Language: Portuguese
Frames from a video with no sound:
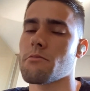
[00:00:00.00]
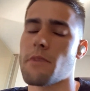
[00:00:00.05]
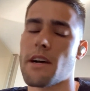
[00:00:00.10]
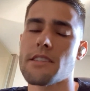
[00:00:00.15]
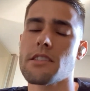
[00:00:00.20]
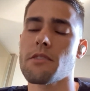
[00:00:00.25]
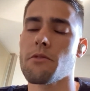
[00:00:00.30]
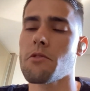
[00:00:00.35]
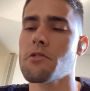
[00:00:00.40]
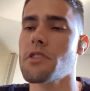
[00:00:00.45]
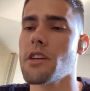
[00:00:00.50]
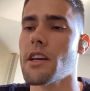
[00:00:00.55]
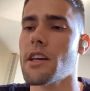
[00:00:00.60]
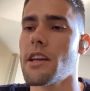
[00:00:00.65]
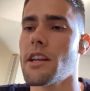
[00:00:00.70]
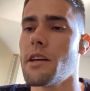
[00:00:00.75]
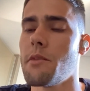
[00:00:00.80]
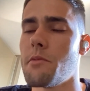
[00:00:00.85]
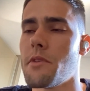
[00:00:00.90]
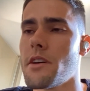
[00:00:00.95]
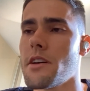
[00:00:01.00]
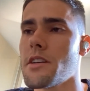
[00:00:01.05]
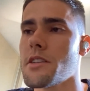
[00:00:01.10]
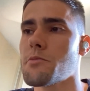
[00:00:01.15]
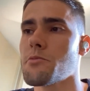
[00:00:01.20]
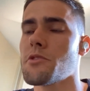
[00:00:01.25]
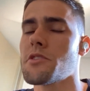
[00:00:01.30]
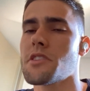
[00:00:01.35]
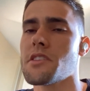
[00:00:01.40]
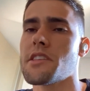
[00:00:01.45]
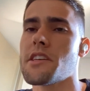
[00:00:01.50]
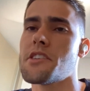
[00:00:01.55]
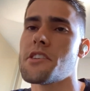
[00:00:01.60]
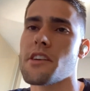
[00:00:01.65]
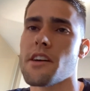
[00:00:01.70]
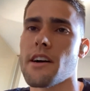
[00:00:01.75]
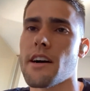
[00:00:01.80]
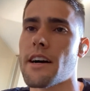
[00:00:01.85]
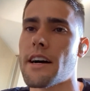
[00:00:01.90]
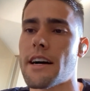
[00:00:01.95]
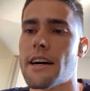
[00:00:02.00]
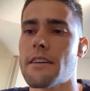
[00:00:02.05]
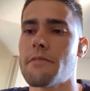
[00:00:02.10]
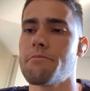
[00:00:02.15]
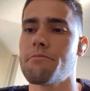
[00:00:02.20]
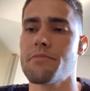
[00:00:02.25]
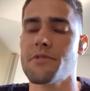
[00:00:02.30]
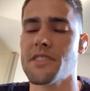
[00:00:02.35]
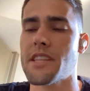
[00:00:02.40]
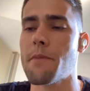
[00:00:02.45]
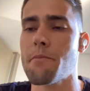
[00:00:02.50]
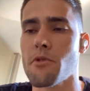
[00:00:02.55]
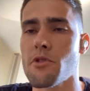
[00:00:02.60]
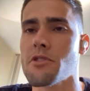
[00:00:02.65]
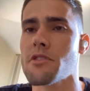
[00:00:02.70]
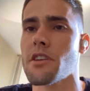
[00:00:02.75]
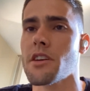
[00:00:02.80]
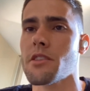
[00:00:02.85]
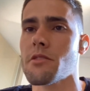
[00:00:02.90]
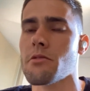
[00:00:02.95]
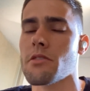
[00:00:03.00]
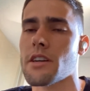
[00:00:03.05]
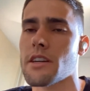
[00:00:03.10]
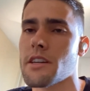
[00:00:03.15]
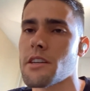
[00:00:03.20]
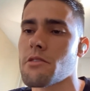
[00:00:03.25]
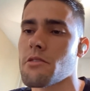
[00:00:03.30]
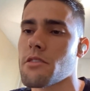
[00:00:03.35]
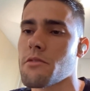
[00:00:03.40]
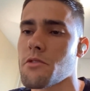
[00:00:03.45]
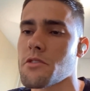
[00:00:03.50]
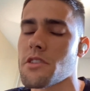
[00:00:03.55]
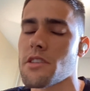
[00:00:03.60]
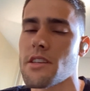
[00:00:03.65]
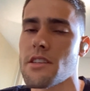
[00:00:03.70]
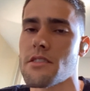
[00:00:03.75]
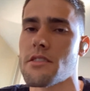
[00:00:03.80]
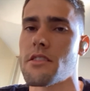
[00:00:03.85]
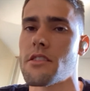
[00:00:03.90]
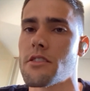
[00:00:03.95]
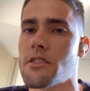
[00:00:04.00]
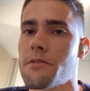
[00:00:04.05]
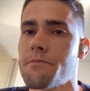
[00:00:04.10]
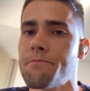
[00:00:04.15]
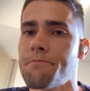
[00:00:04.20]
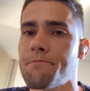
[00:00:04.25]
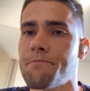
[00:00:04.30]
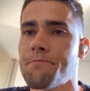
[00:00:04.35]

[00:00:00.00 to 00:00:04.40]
Basta você querer mesmo e se dedicar 100% àquilo que você deseja.